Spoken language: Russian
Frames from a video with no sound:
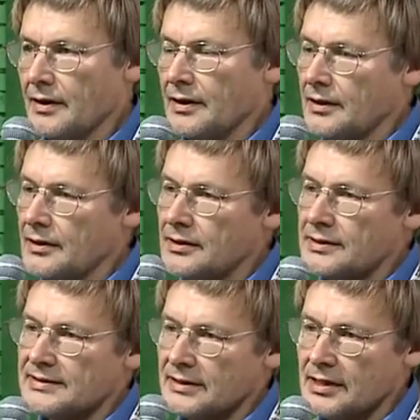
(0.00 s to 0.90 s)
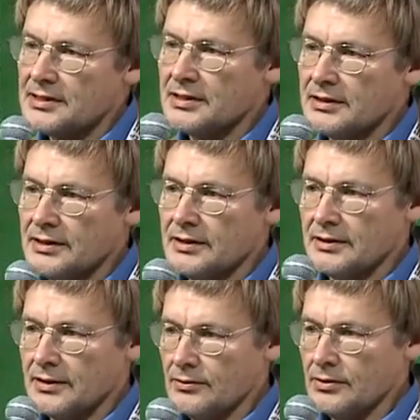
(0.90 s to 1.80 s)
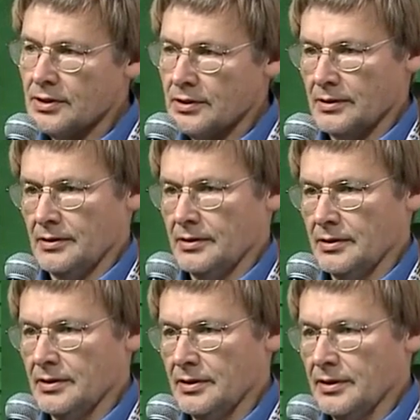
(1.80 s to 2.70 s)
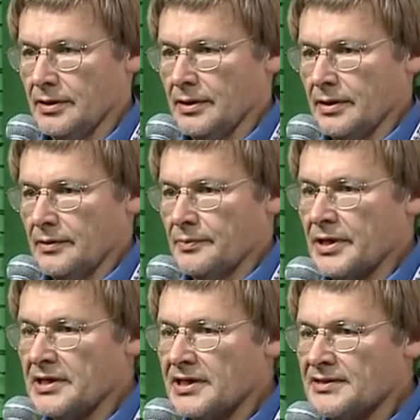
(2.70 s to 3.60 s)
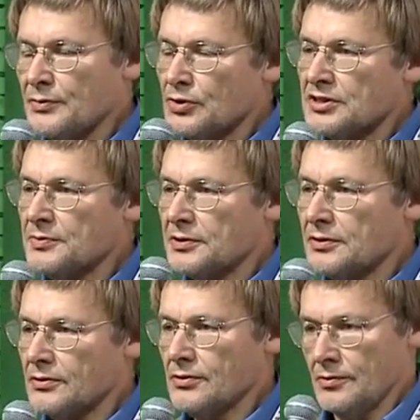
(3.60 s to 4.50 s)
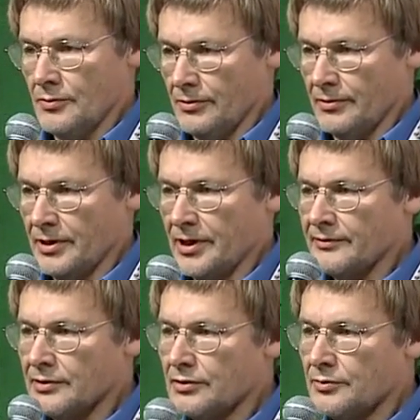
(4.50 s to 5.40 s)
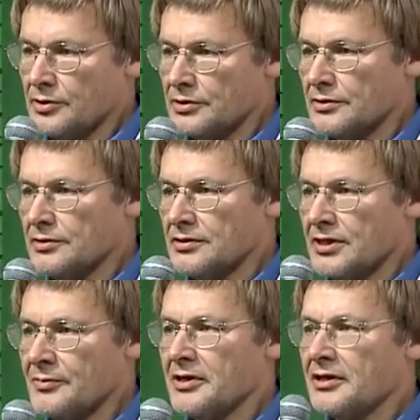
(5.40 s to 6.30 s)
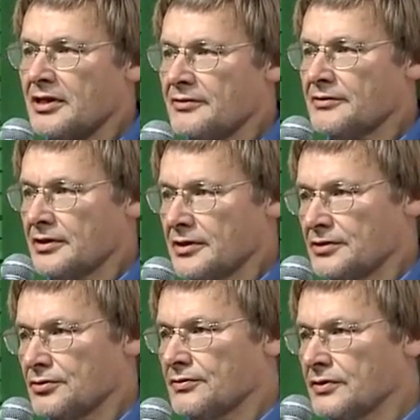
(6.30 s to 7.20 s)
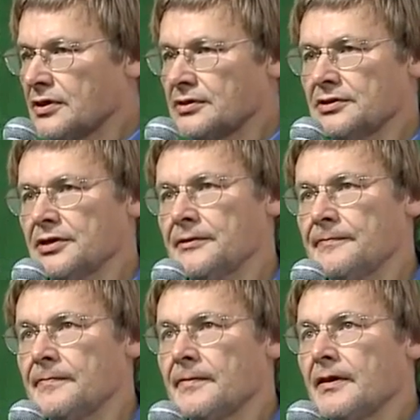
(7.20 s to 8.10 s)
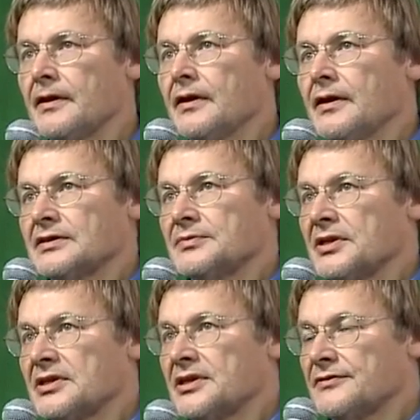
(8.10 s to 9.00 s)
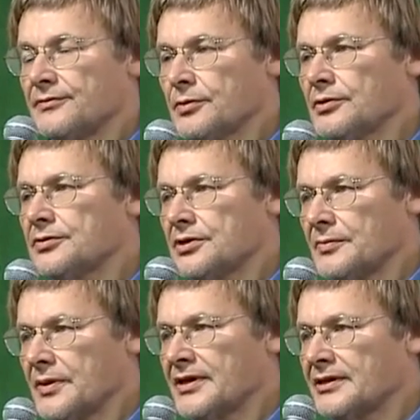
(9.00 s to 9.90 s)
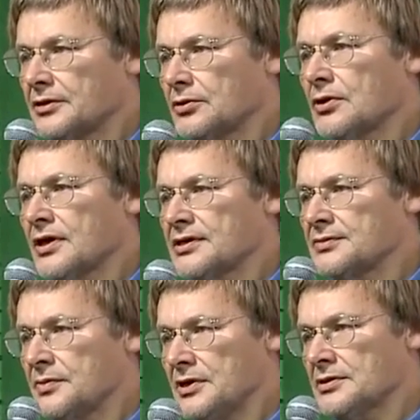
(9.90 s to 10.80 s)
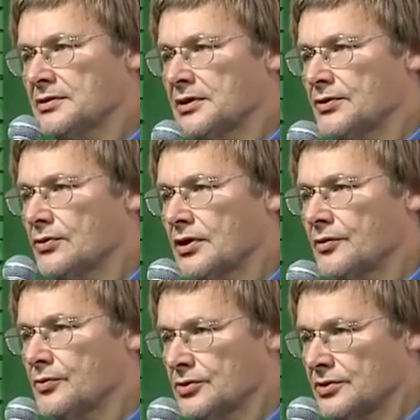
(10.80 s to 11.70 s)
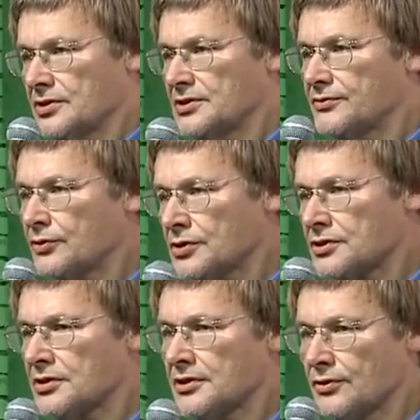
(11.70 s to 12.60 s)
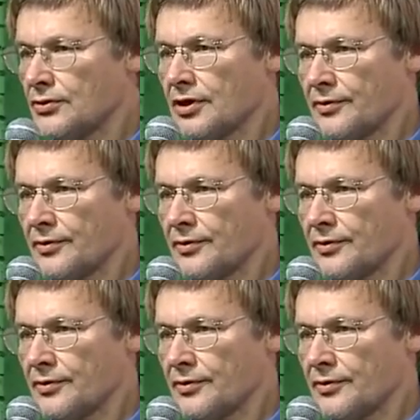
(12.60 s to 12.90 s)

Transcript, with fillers: И задача нейронауки – понять мозг по-другому. Я вот думаю, что самое главное, на что вы должны смотреть в будущем, это то, как изменится наука о мозге. Сегодняшняя наука о